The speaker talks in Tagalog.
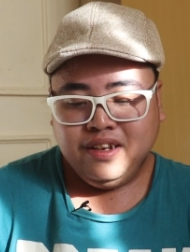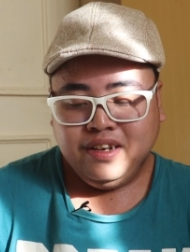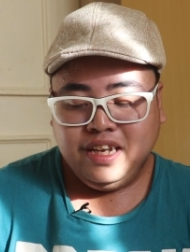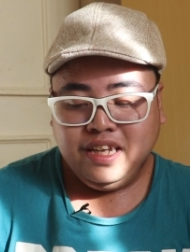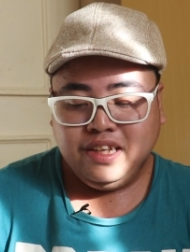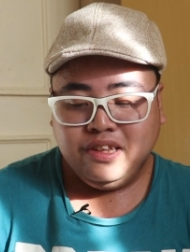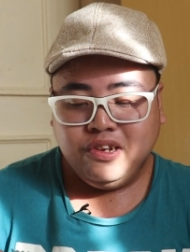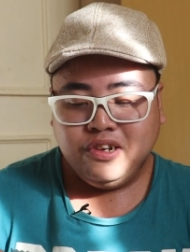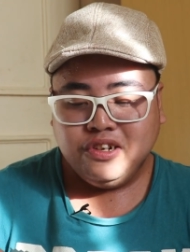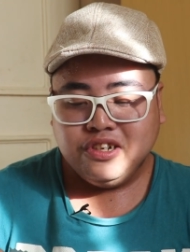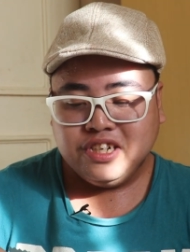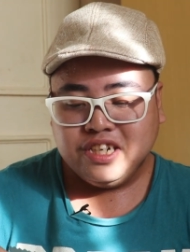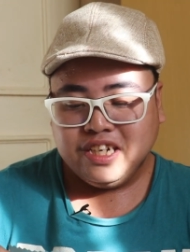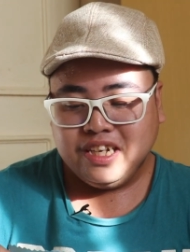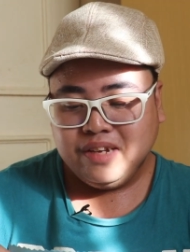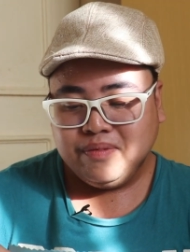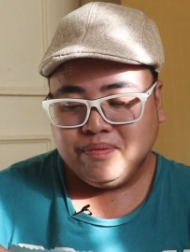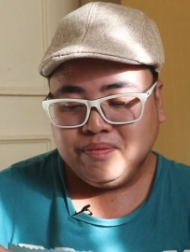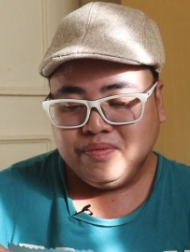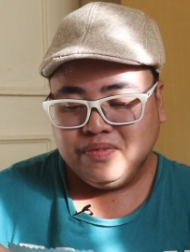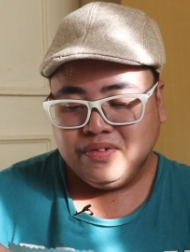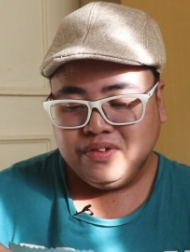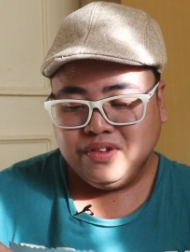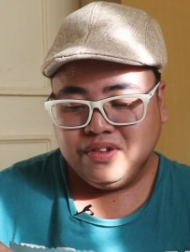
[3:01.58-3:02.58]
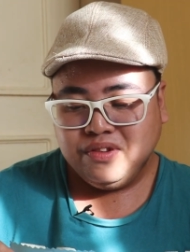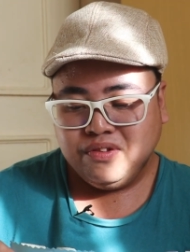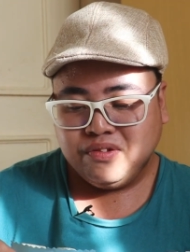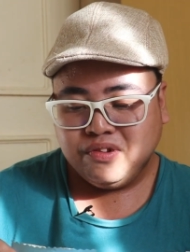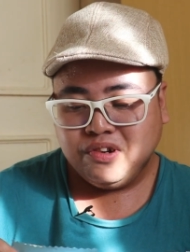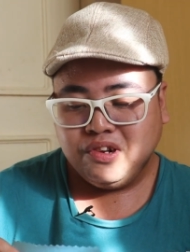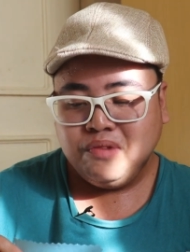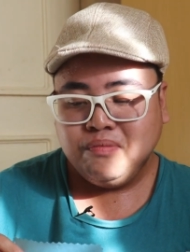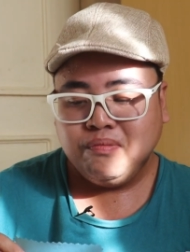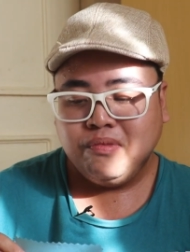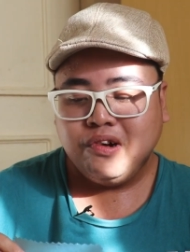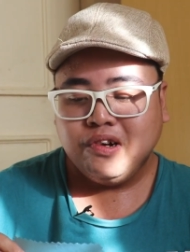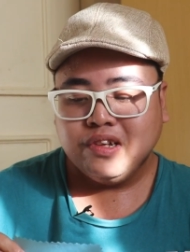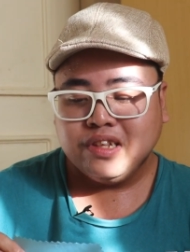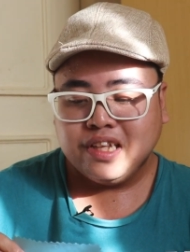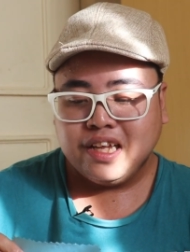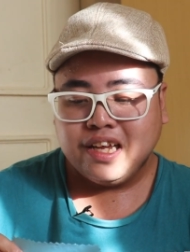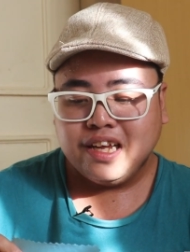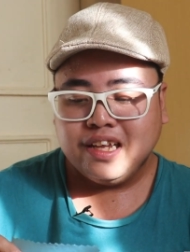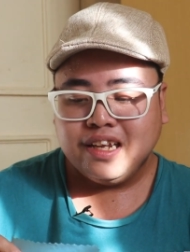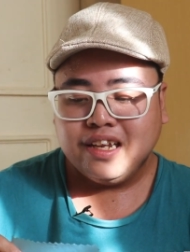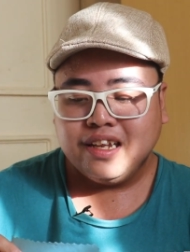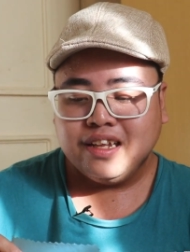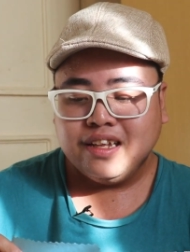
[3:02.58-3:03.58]
leadership, role
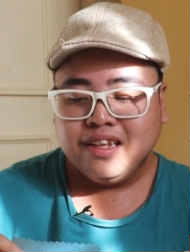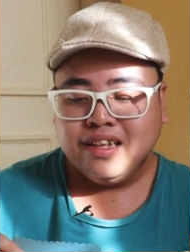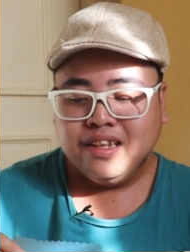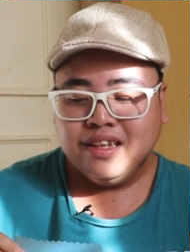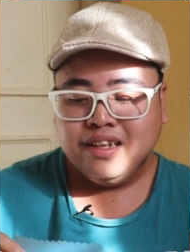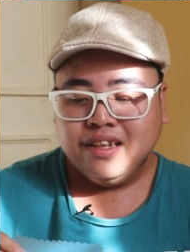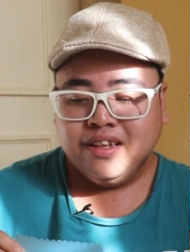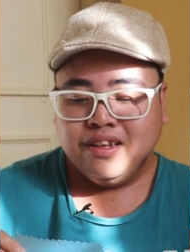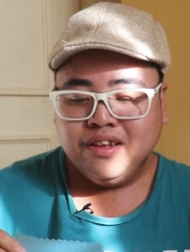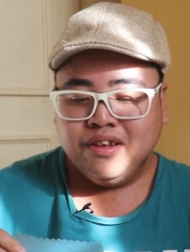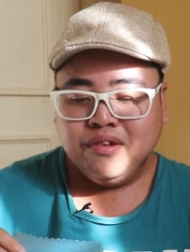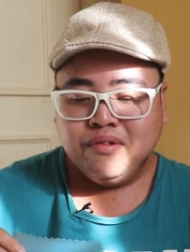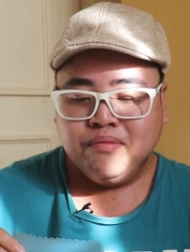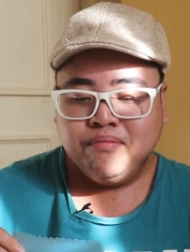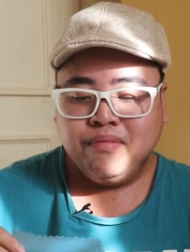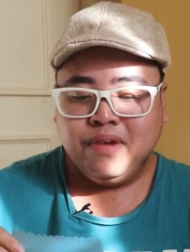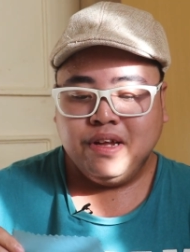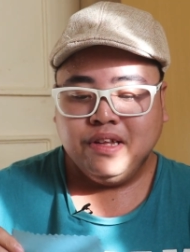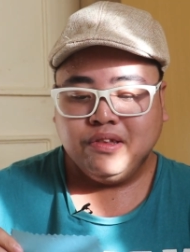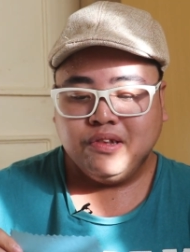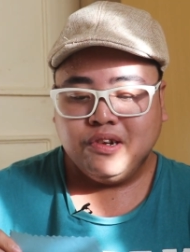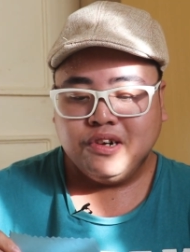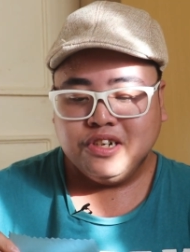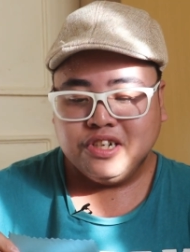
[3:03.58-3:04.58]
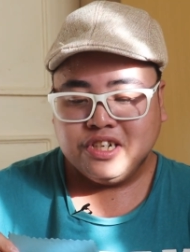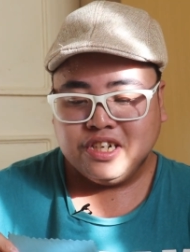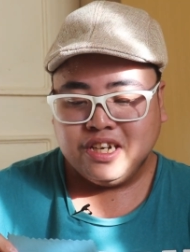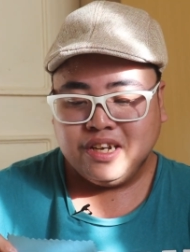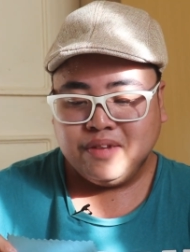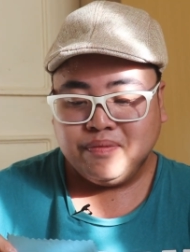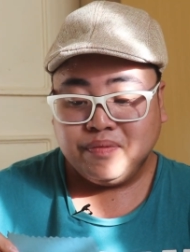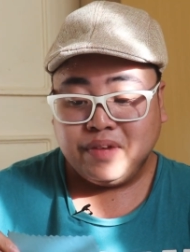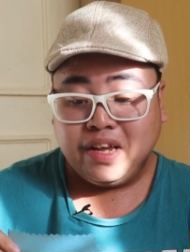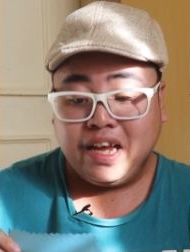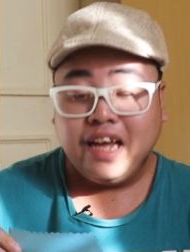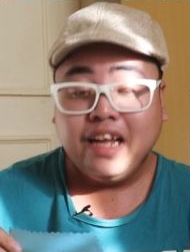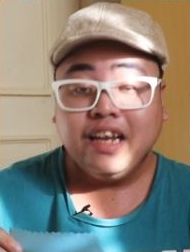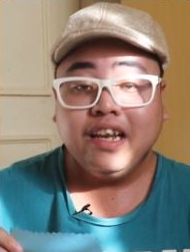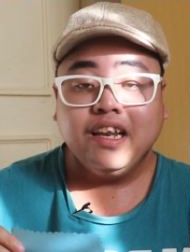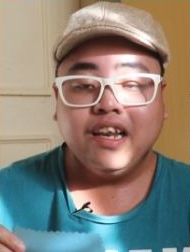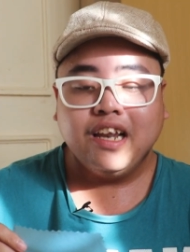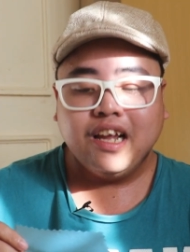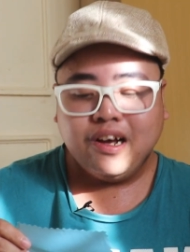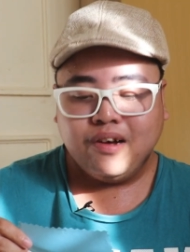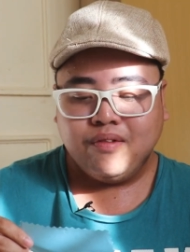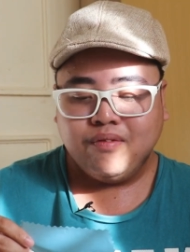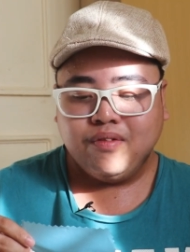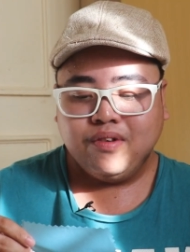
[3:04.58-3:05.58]
model, mentorship, and
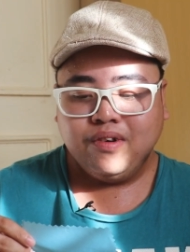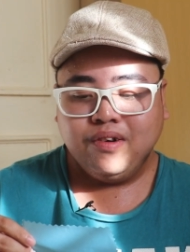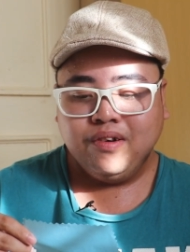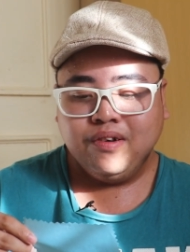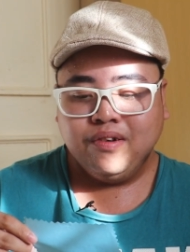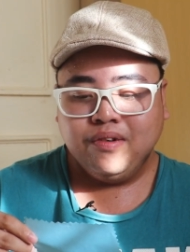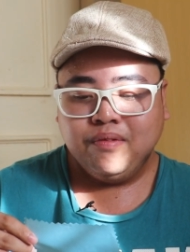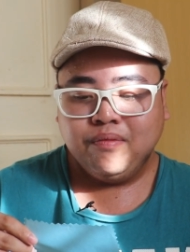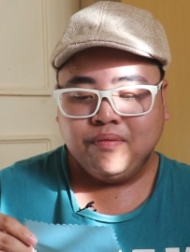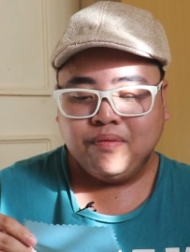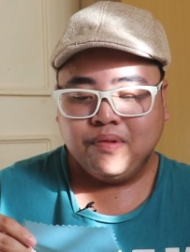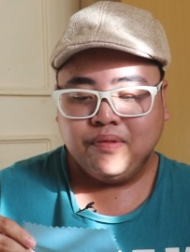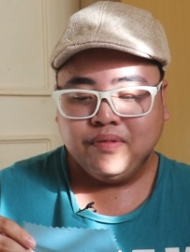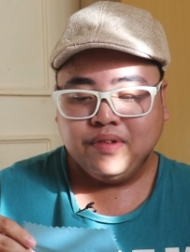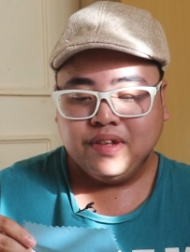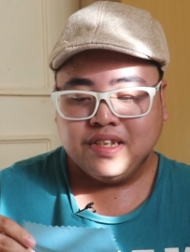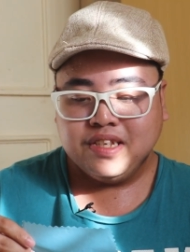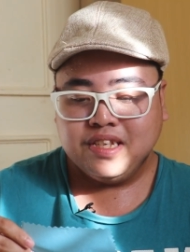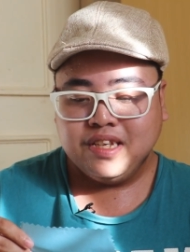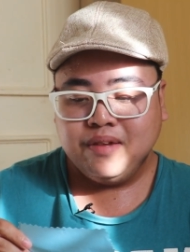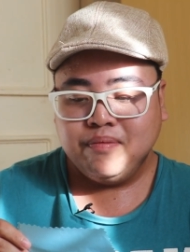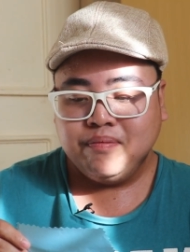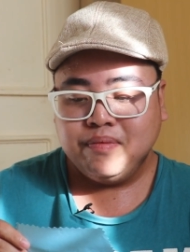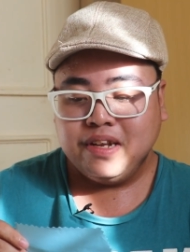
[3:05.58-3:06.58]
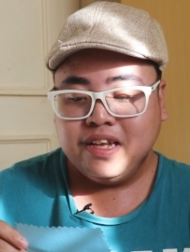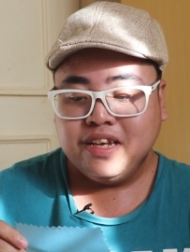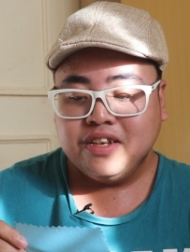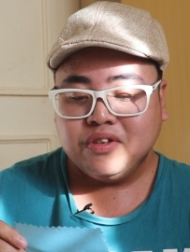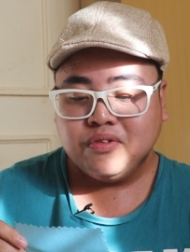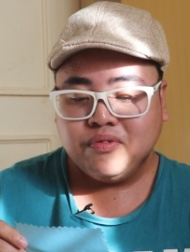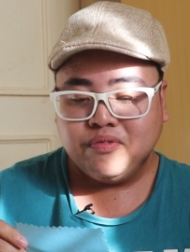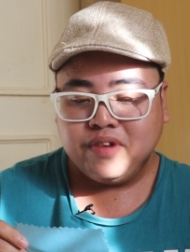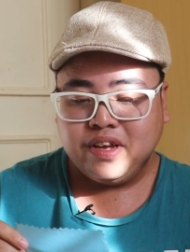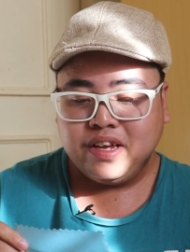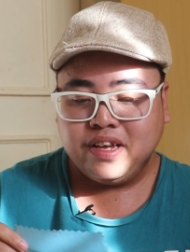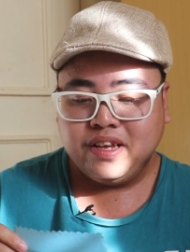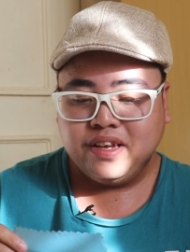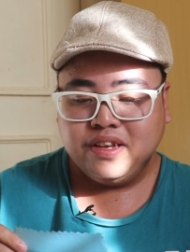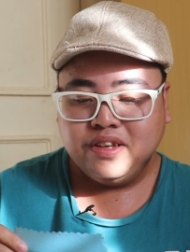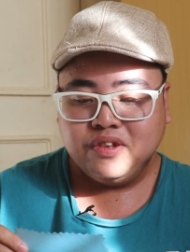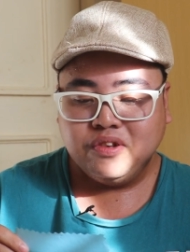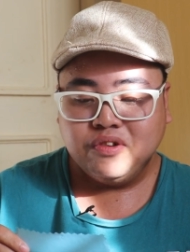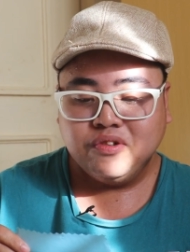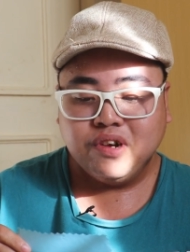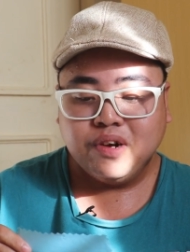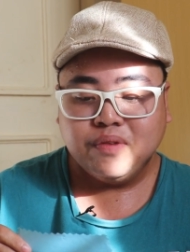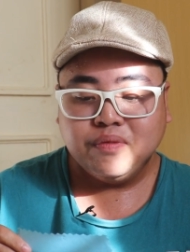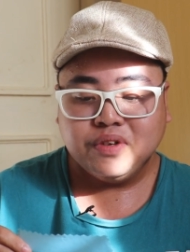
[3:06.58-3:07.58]
love from the simplest way
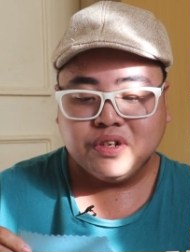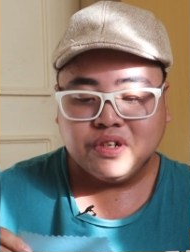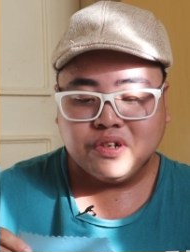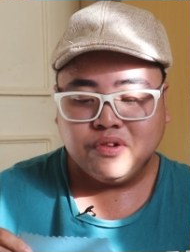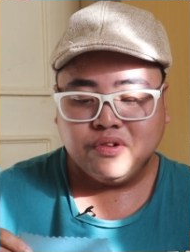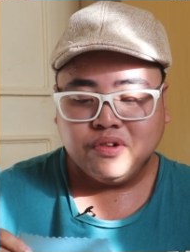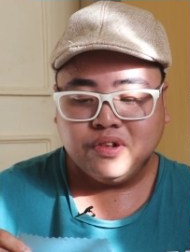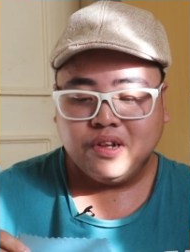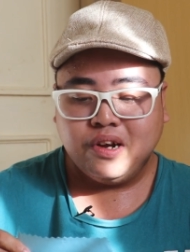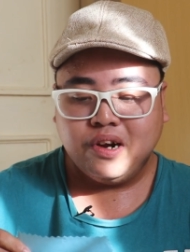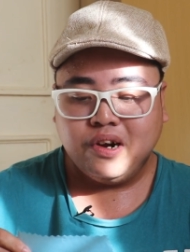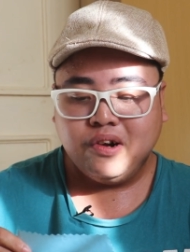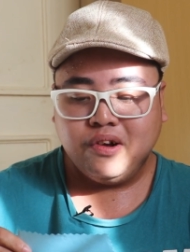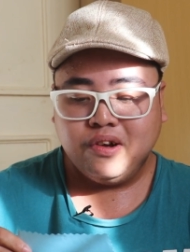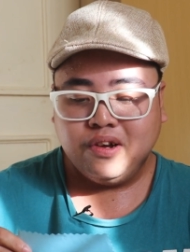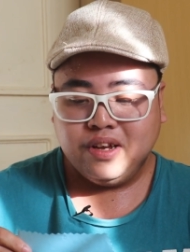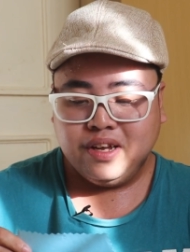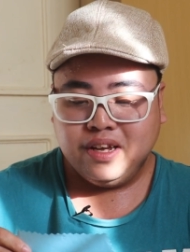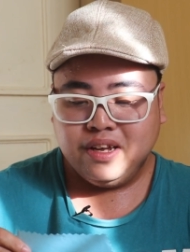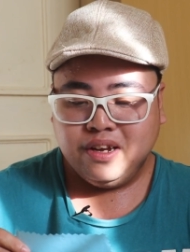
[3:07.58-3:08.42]
you have shown are,